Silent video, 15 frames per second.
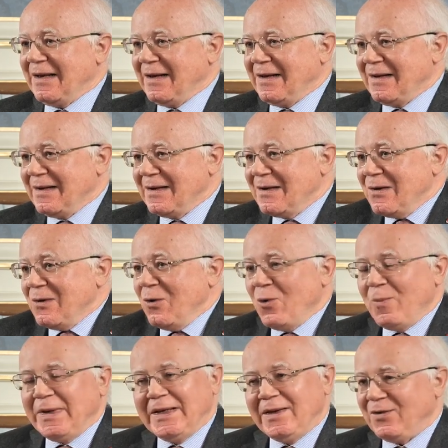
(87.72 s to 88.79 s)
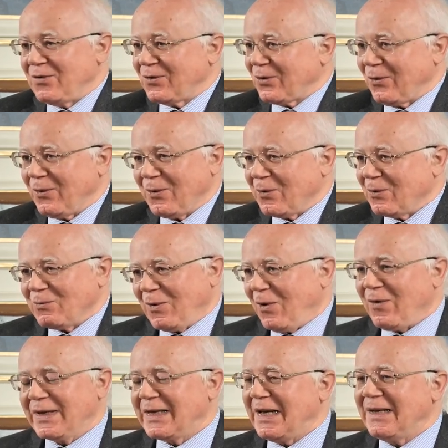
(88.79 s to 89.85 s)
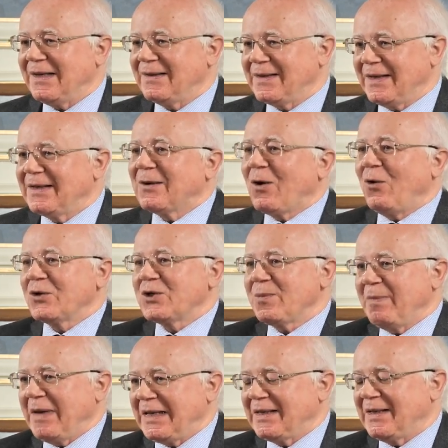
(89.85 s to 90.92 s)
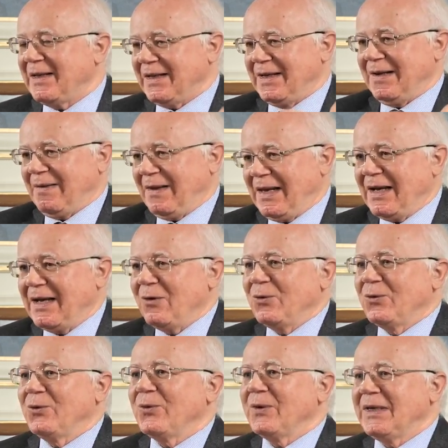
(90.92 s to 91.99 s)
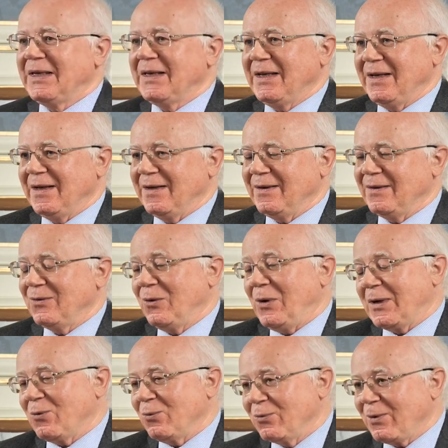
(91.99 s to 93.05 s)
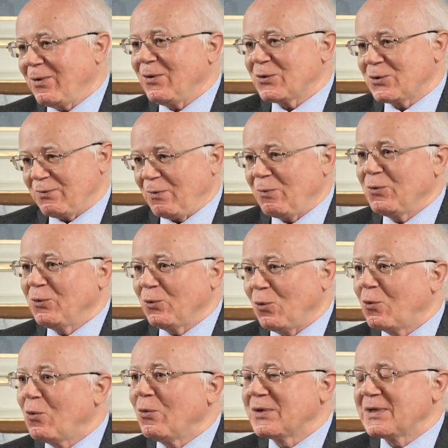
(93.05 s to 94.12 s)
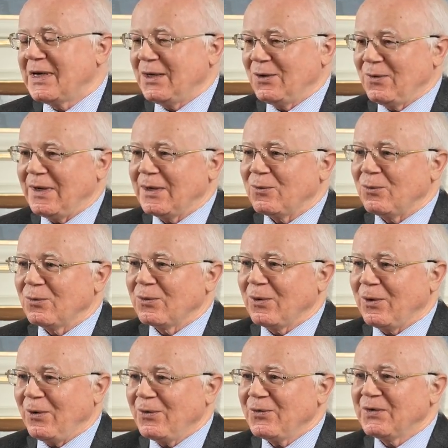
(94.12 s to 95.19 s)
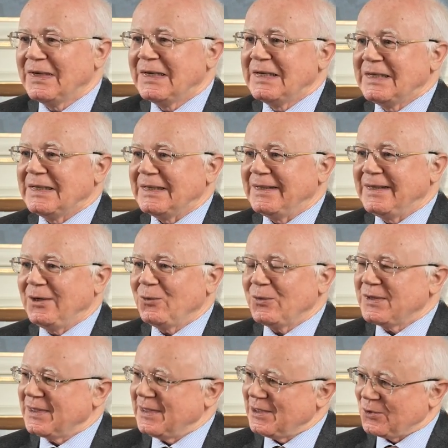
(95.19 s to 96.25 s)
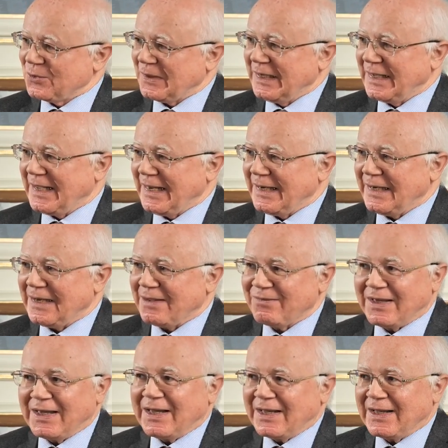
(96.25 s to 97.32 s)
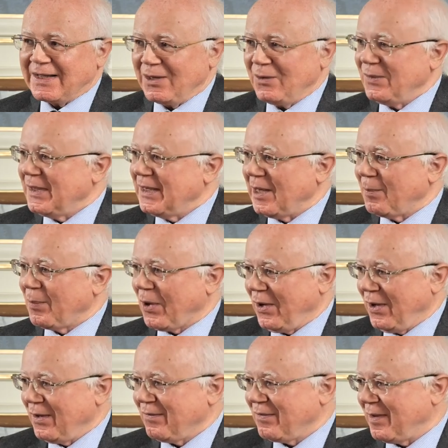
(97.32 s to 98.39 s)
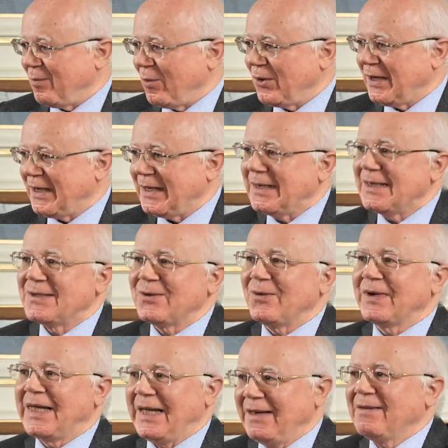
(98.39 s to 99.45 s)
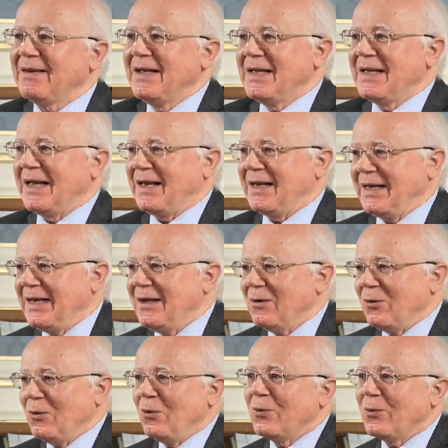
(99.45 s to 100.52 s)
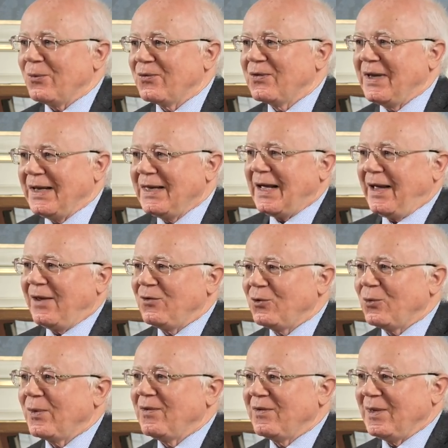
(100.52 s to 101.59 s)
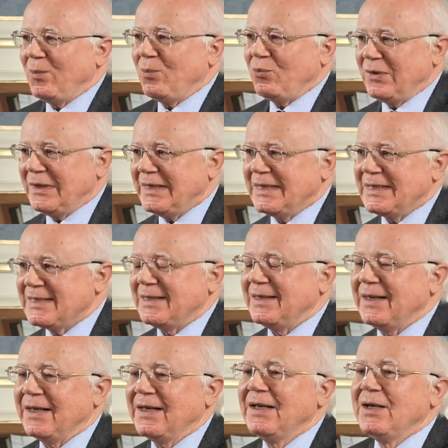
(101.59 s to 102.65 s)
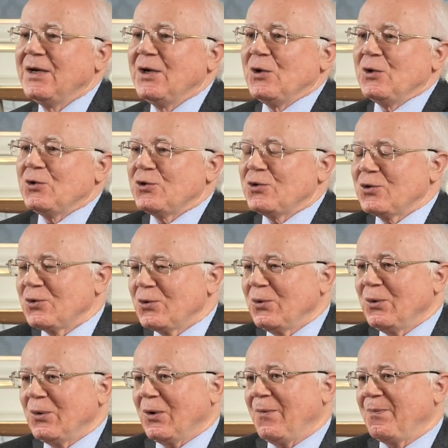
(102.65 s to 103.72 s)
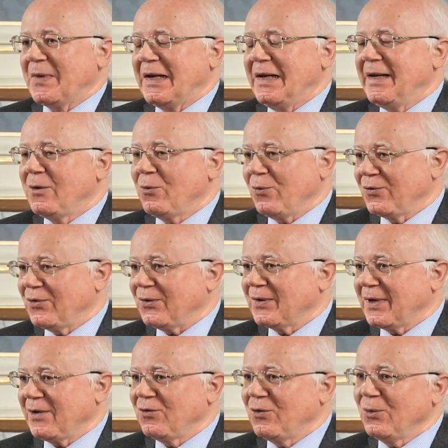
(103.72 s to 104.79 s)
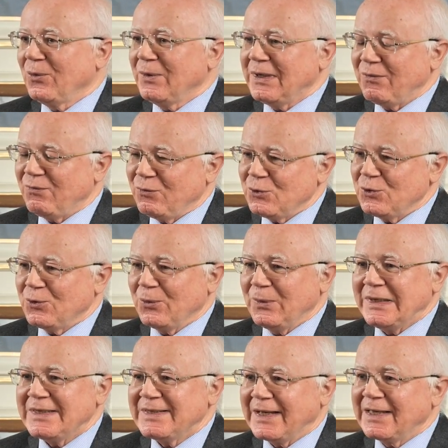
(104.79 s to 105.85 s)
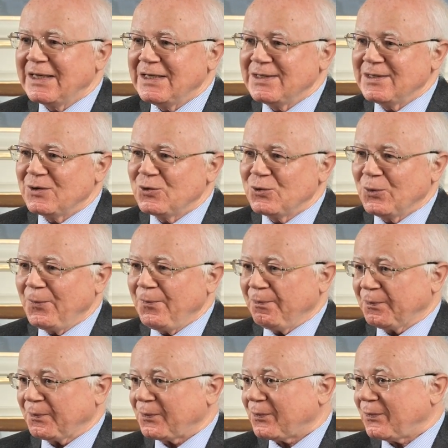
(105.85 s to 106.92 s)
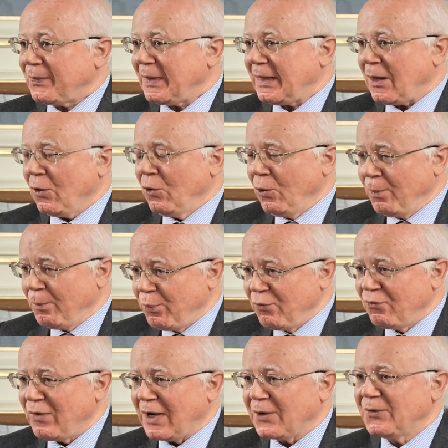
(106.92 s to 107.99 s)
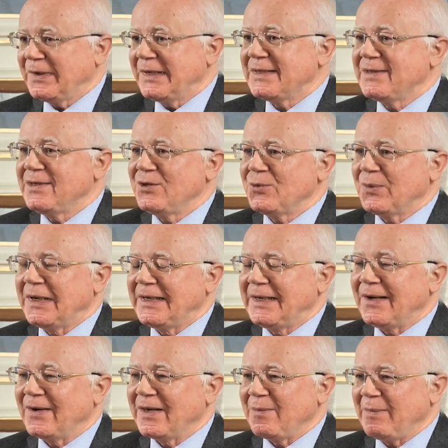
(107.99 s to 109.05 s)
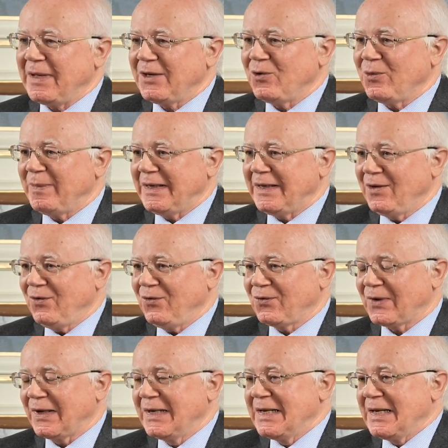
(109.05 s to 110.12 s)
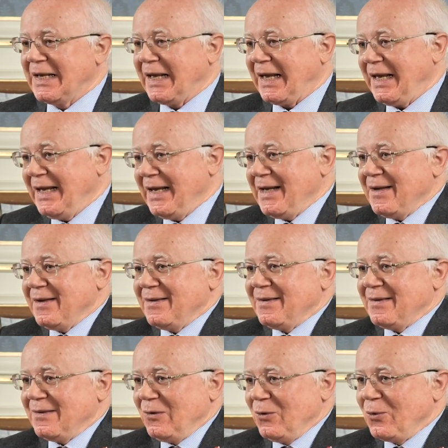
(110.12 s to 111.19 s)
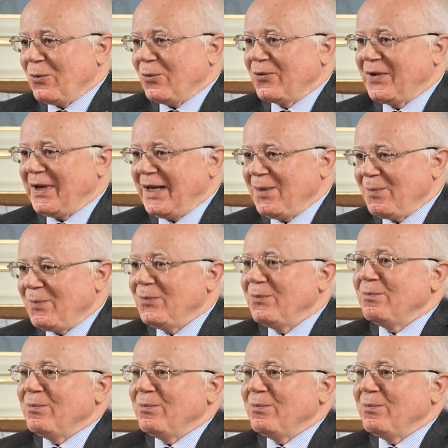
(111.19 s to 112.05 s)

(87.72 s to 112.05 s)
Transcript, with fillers: euh, le ministre, en réalité, transmettait à l'autorité euh, de la concurrence, ou plutôt au Conseil de la concurrence, des dossiers sur lesquels il avait réuni des preuves, a mené des enquêtes, et le Conseil instruisait puis décidait. Sur les concentrations, les fusions, les acquisitions, le pouvoir de décision était dans les mains du ministre et euh, le Conseil